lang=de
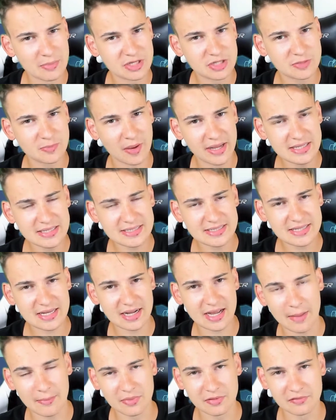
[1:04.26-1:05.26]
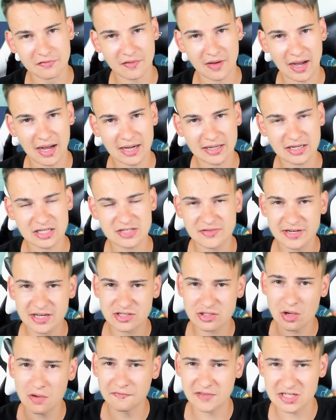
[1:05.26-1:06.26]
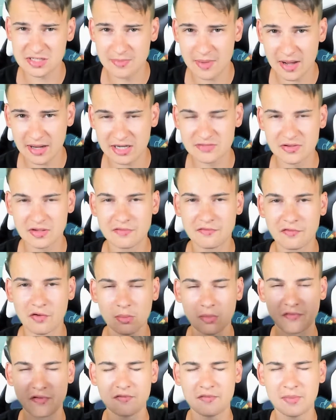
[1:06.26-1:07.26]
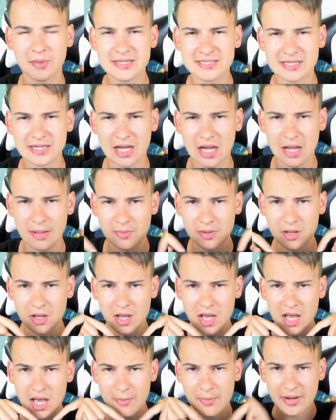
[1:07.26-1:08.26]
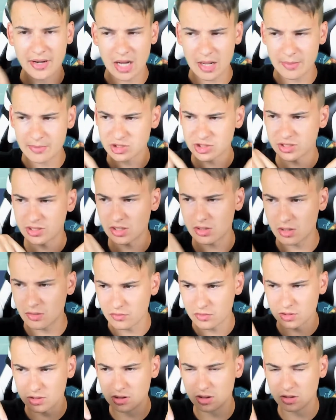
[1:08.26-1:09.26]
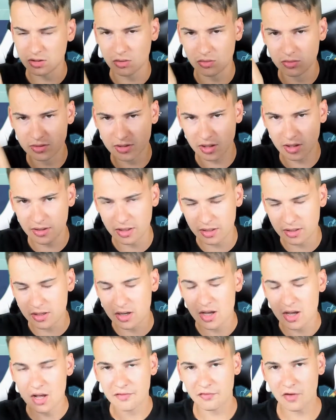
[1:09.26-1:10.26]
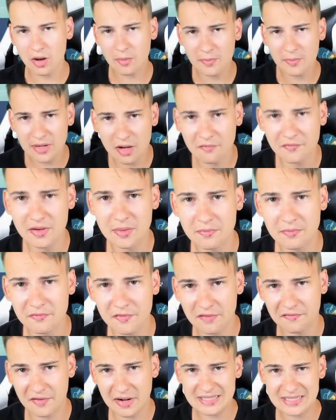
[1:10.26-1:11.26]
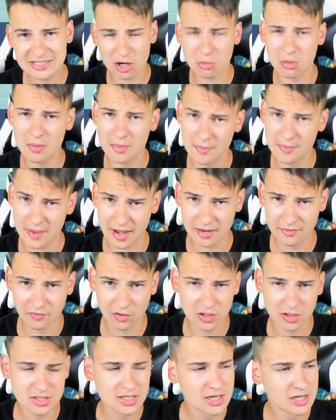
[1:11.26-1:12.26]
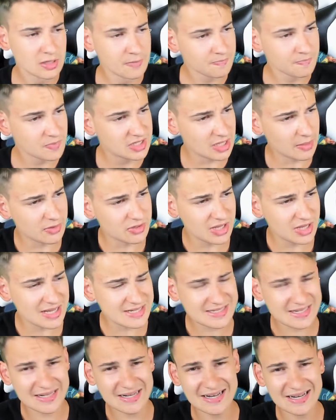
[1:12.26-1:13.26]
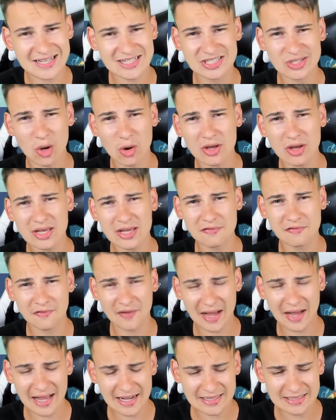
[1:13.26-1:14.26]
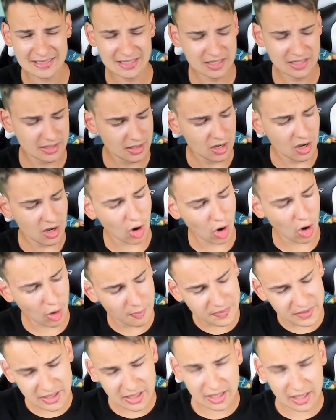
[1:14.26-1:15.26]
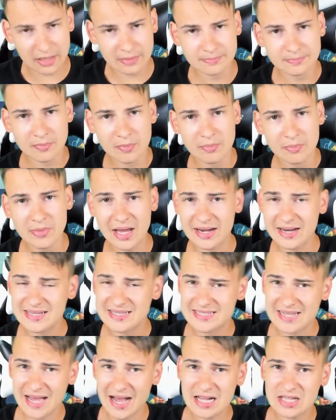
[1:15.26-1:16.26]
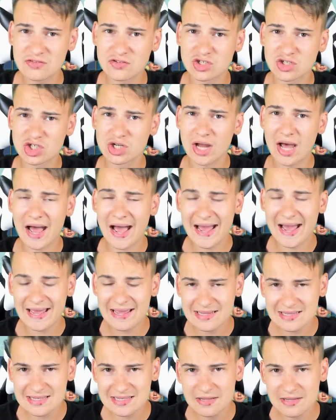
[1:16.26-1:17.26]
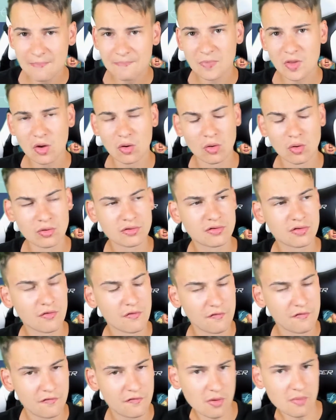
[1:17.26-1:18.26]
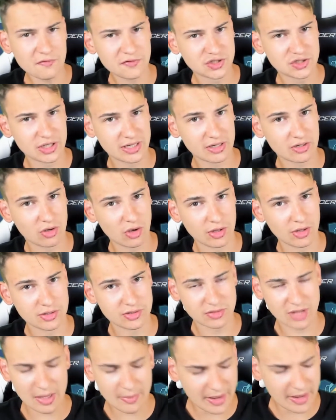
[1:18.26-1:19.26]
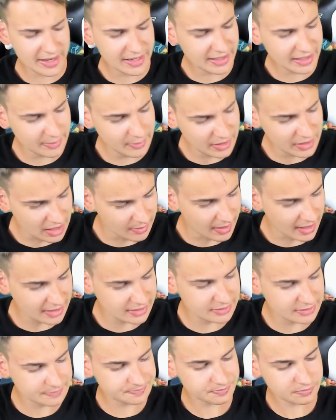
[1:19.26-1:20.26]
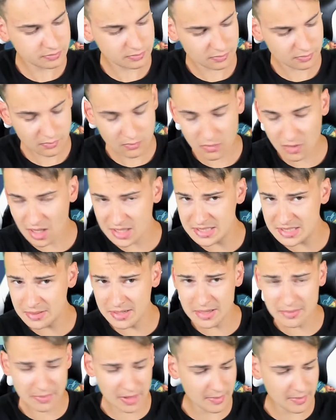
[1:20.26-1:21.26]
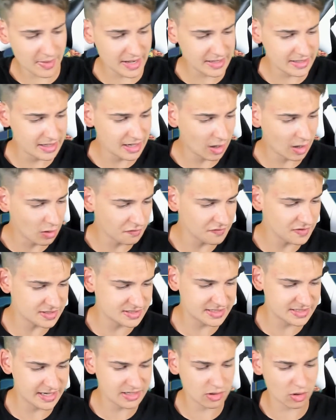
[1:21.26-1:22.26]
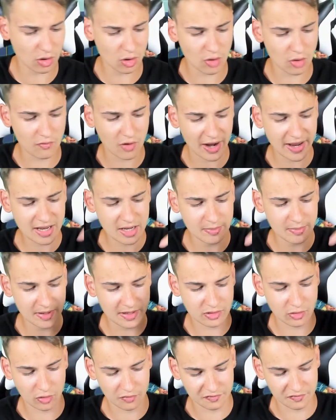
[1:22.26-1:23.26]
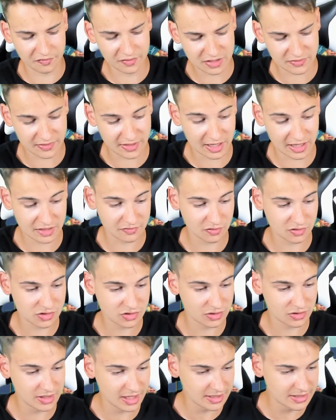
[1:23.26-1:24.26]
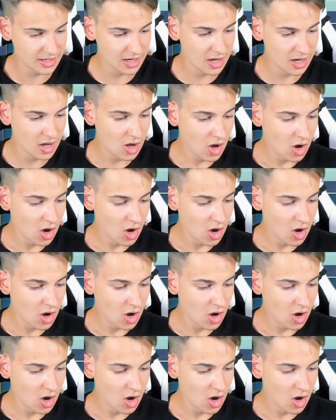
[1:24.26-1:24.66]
nämlich bei Instagram gefragt, das werde ich jetzt öfters machen, deswegen folgt mir auf jeden Fall bei Instagram. Mein Name steht dann irgendwo hier drunter, ne? Folgt mir da auf jeden Fall, falls ihr auch mal mitmachen wollt. Ich habe euch gestern in der Story gefragt, ob ihr mir eine Zahl zwischen 1 und 5 schicken könnt. Und da haben einige mitgemacht. Ich habe nebenbei mein Handy laufen, das seht ihr auch irgendwo eingeblendet, hoffentlich, wenn alles funktioniert.